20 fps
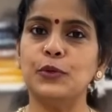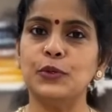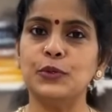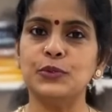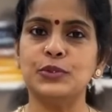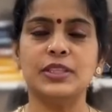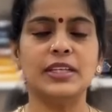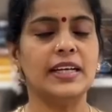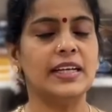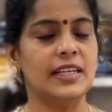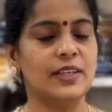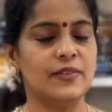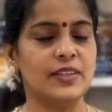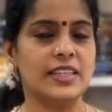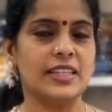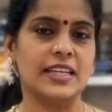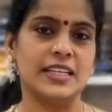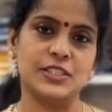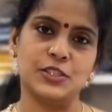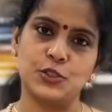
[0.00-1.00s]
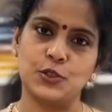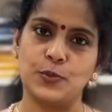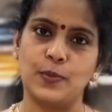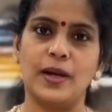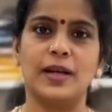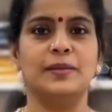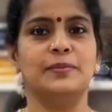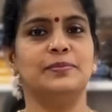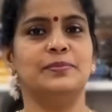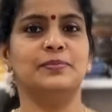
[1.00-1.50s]
முந்நூற்றி எழுபத்தி அஞ்சு
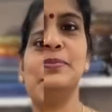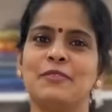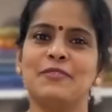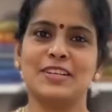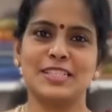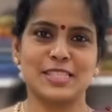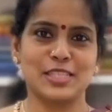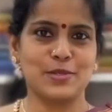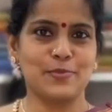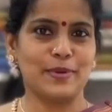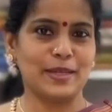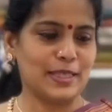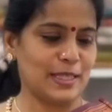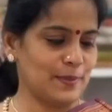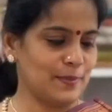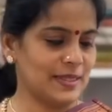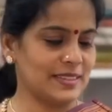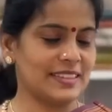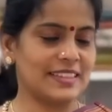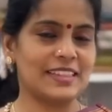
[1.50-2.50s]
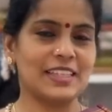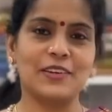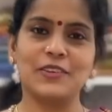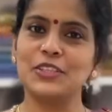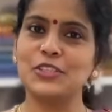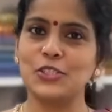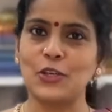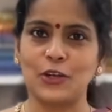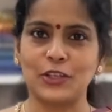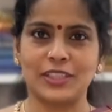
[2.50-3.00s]
ரூபாய் நம்ம ஃபர்ஸ்ட் பார்த்தா மாதிரி இதான்
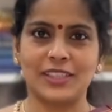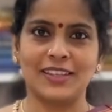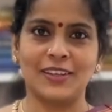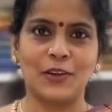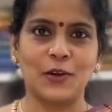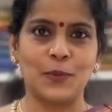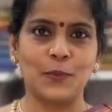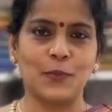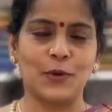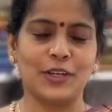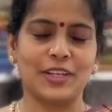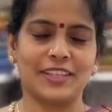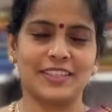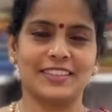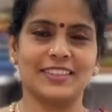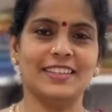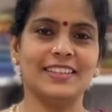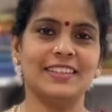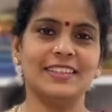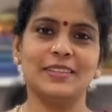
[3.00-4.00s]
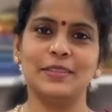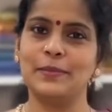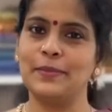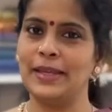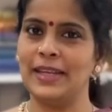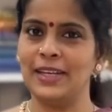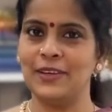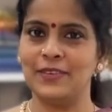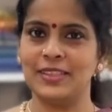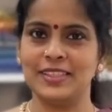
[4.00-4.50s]
வந்து ஷார்ட் அண்ட் லாங் பார்டர் தான்
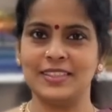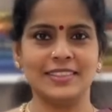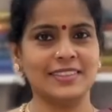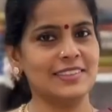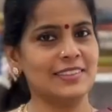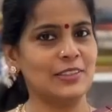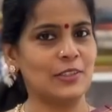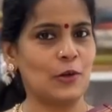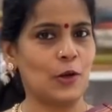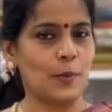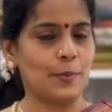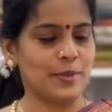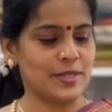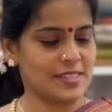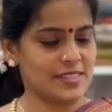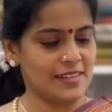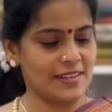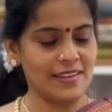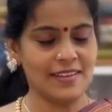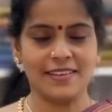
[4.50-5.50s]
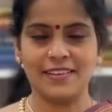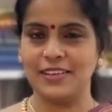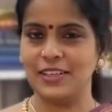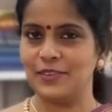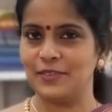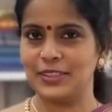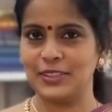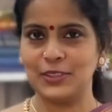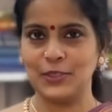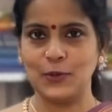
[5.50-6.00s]
மேலே வந்து காப்பர் சரி
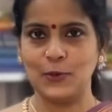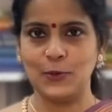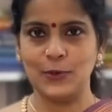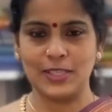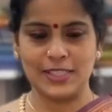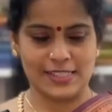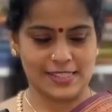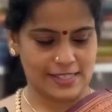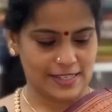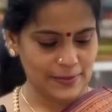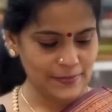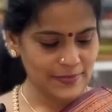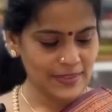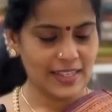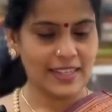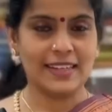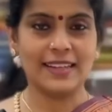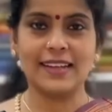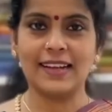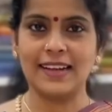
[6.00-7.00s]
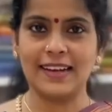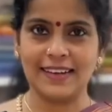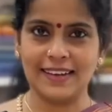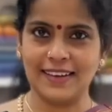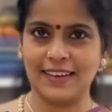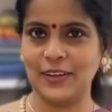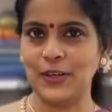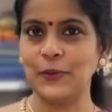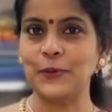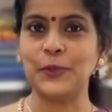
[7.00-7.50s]
கீழே வந்து கோல்டன் சரி நல்ல
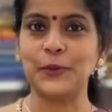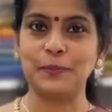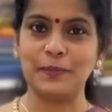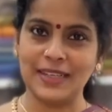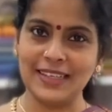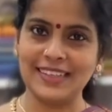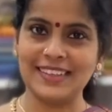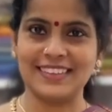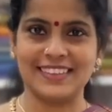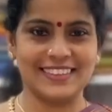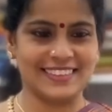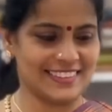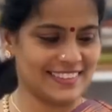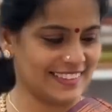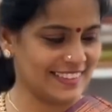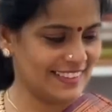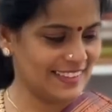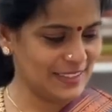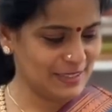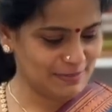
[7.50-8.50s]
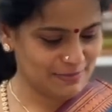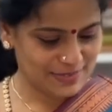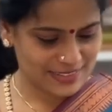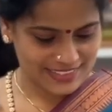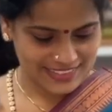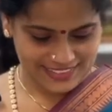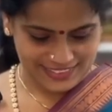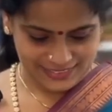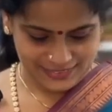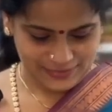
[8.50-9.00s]
அழகான ஒரு மைல் கழுத்து கலர்
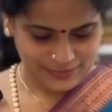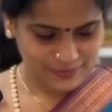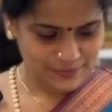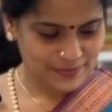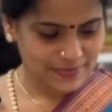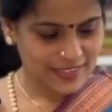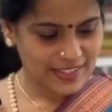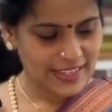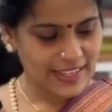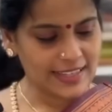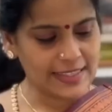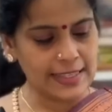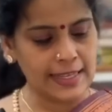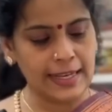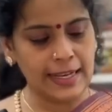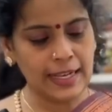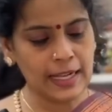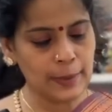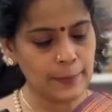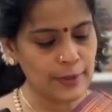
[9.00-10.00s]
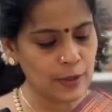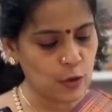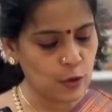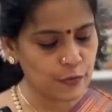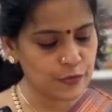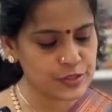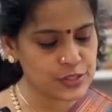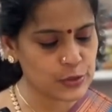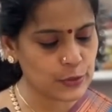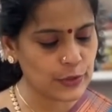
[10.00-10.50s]
பாருங்க இது எல்லாமே
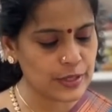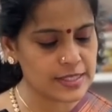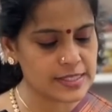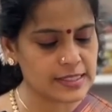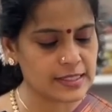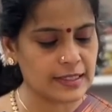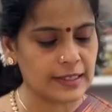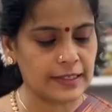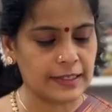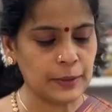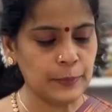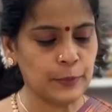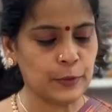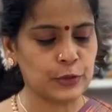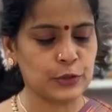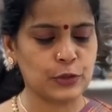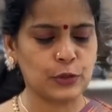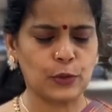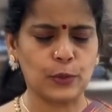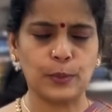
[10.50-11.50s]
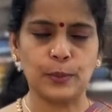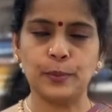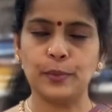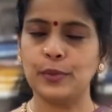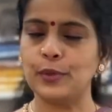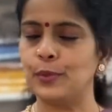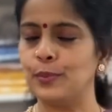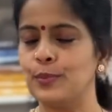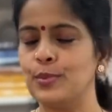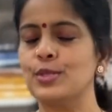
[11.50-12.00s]
ஆஃபீஸ் கோயர்ஸ்க்கு கட்டிங் போகிறதுக்கு
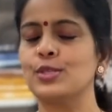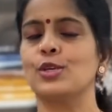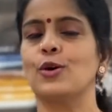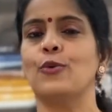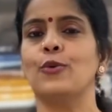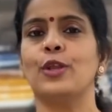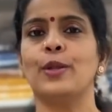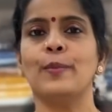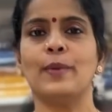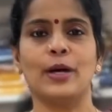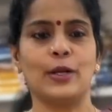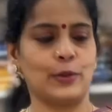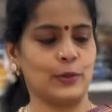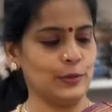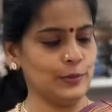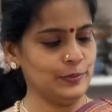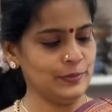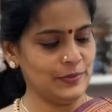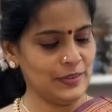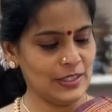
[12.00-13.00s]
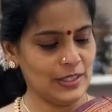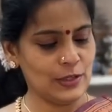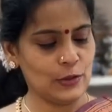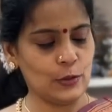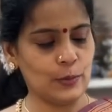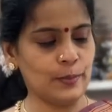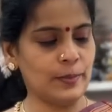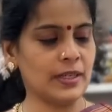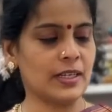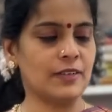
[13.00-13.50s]
ரொம்ப ரொம்ப சௌரியமாக இருக்கும்
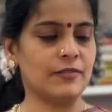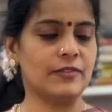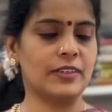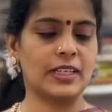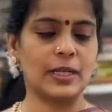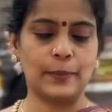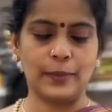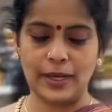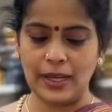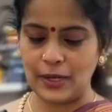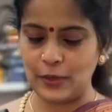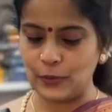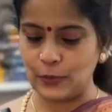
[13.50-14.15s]
ரொம்ப கம்ஃபர்டபுளாக